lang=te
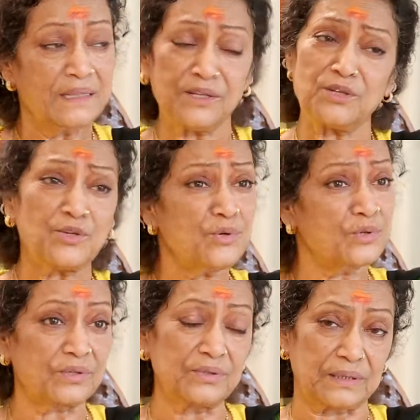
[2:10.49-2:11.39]
అందరితో
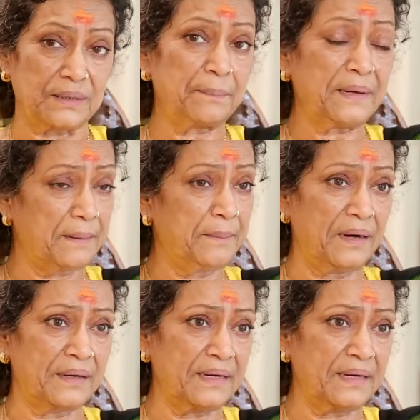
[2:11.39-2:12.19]
ఉంటుంది ప్రేమ